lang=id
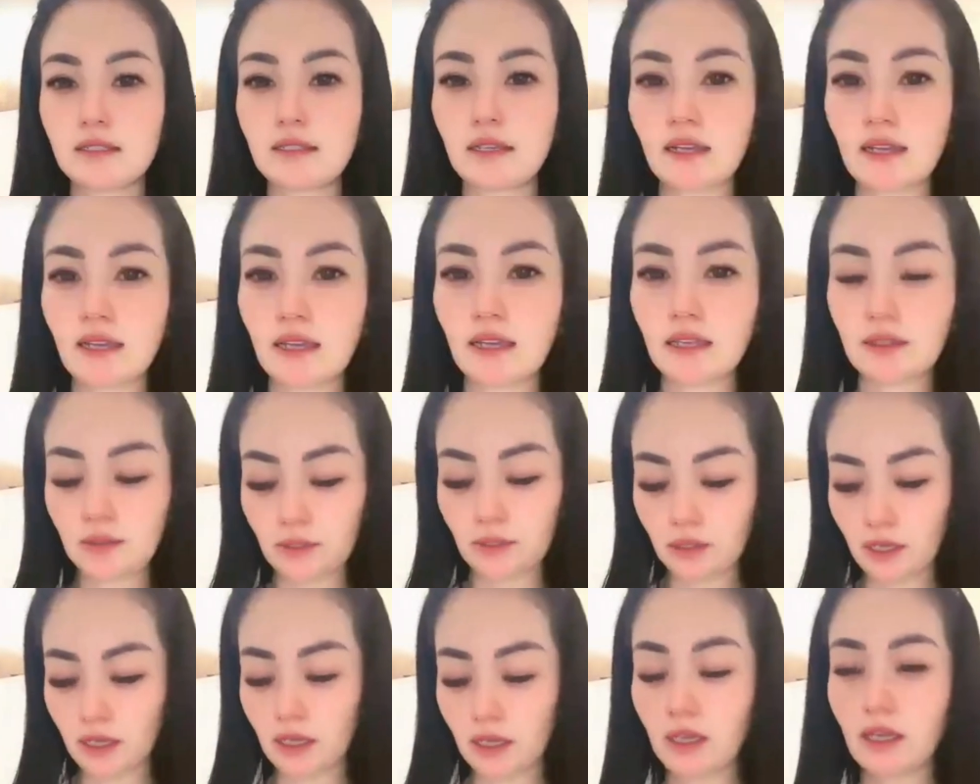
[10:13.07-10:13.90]
jaket
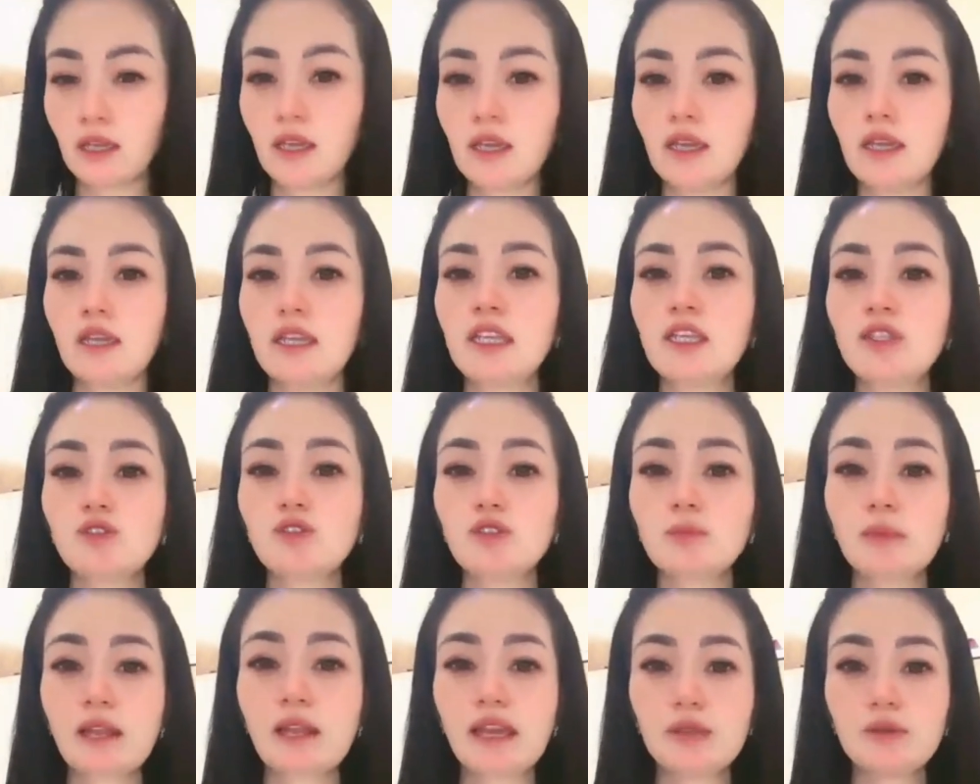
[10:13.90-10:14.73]
oke okay. ini
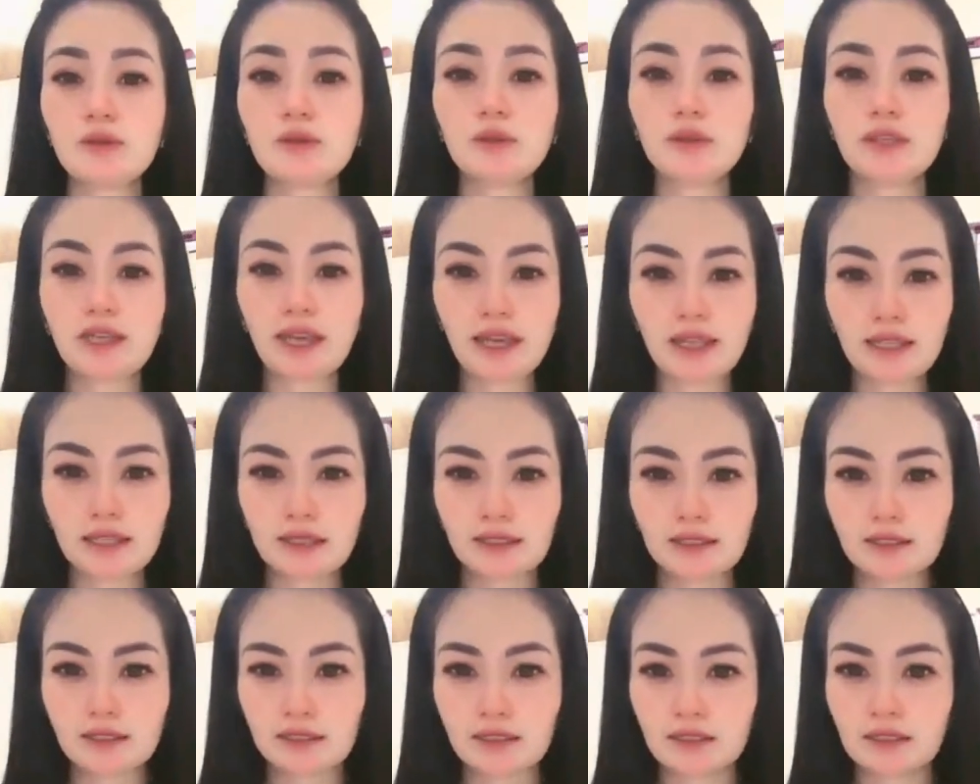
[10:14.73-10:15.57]
cut bray dulu ya
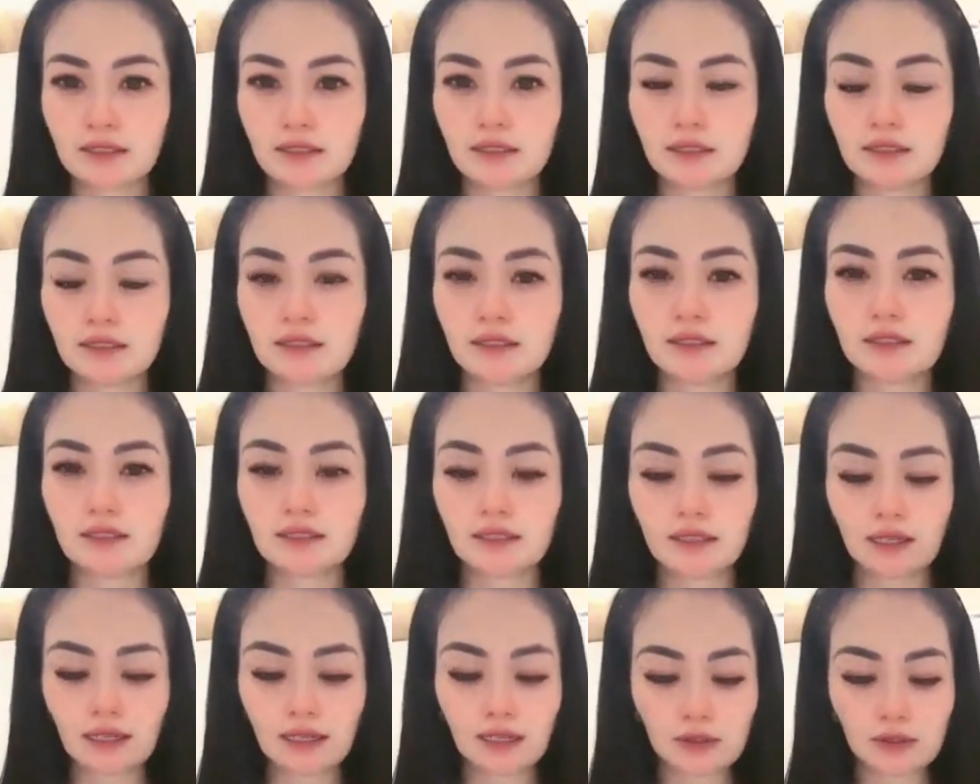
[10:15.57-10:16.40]

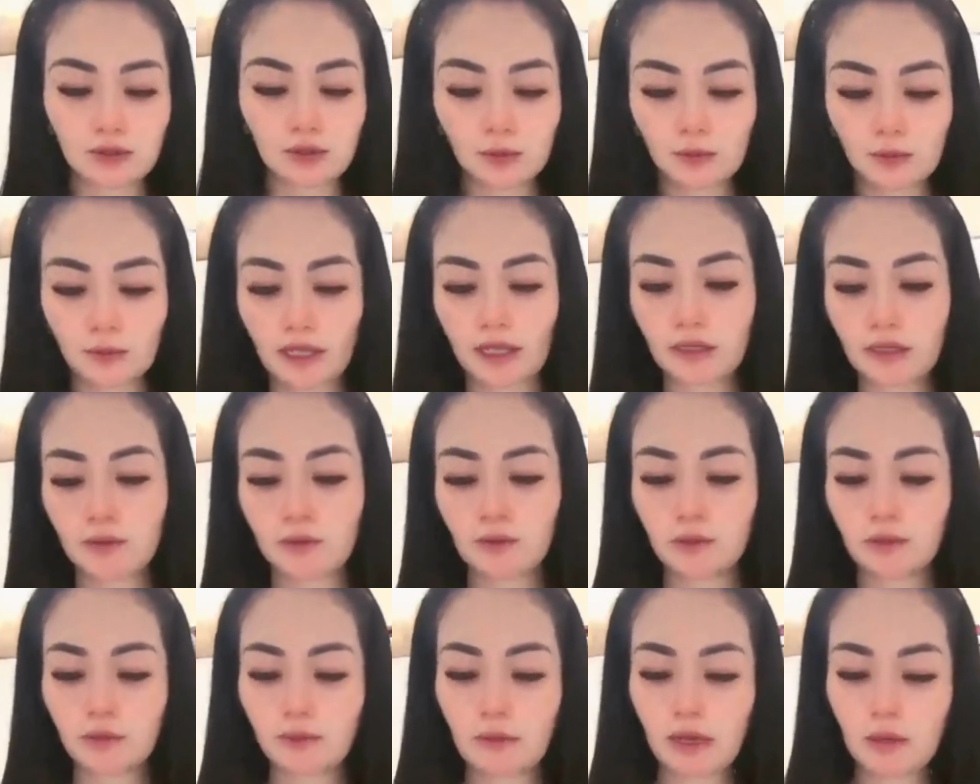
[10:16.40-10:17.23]
celana cut bray
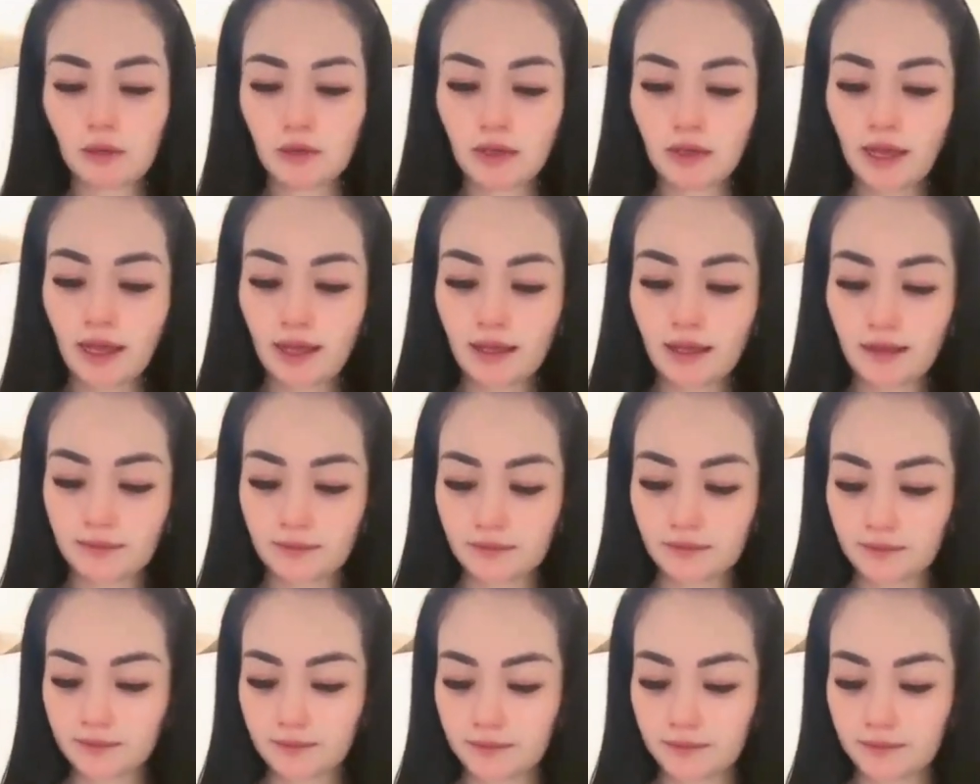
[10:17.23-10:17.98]
dulu mau nggak